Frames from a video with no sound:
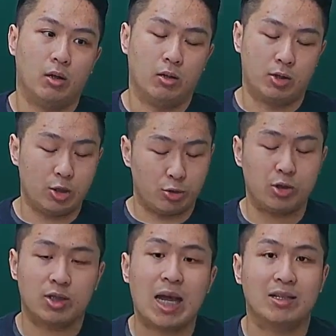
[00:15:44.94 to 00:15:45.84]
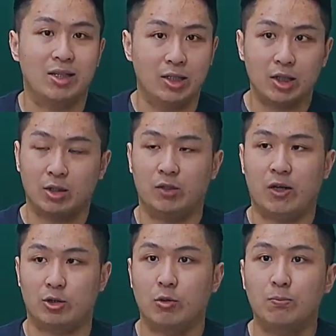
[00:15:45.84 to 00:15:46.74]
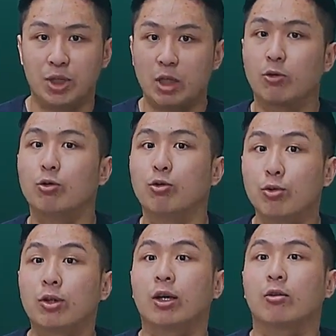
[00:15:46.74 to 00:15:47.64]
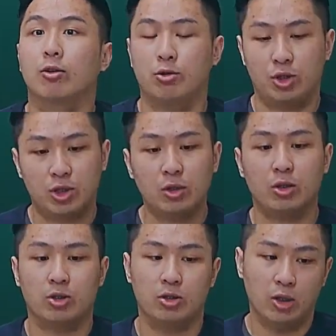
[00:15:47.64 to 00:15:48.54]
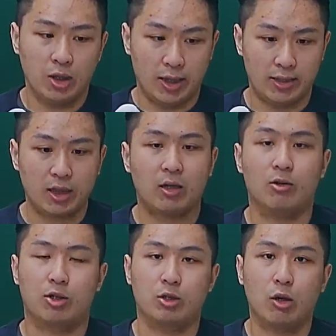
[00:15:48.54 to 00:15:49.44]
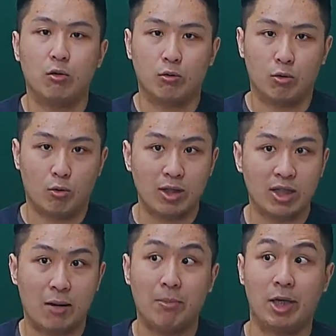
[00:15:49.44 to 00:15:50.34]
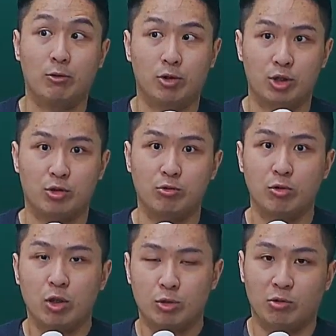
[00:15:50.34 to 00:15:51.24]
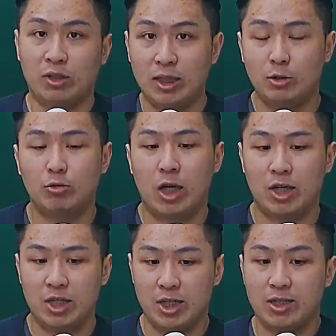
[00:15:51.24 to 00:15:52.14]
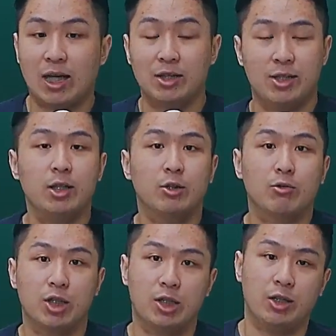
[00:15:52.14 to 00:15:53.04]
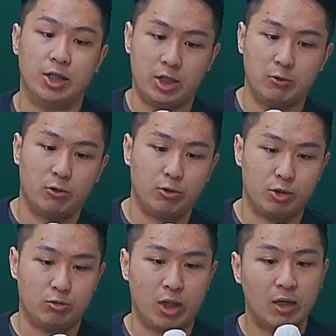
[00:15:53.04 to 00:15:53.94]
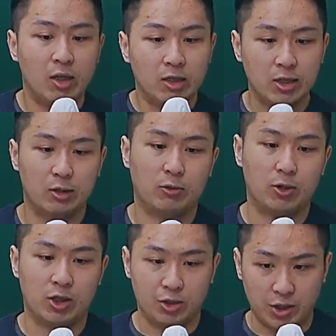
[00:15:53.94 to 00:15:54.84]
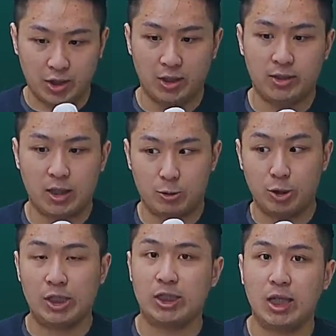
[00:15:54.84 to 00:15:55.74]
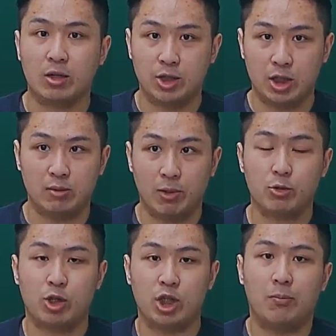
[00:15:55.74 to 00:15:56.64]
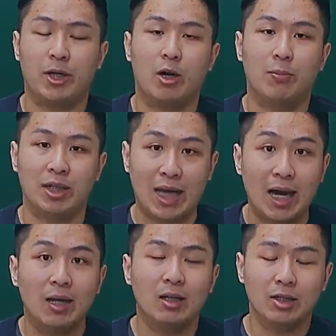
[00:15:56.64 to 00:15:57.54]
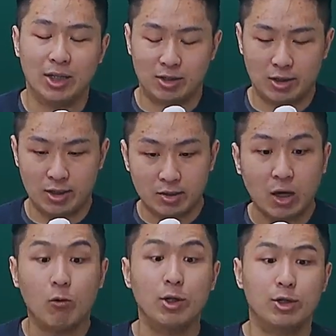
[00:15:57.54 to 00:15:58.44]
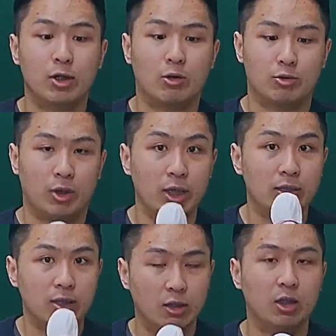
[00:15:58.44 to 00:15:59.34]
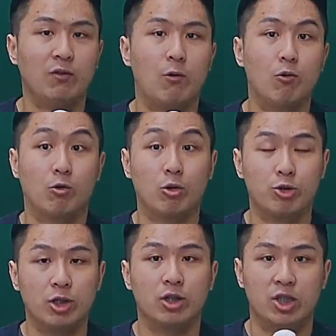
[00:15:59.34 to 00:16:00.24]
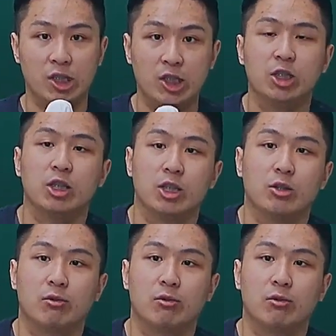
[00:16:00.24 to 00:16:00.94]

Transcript: 证券诈欺这个地方的时候比较容易忽略到的，就是真的是，张老师透过观察美国的实务所提出来的一些崭新的东西，叫引进我国实务。那这些东西是你可以在学习上，即使没有专心要备考北大，也是可以稍微知道说，这个地方我国的学者其实已经有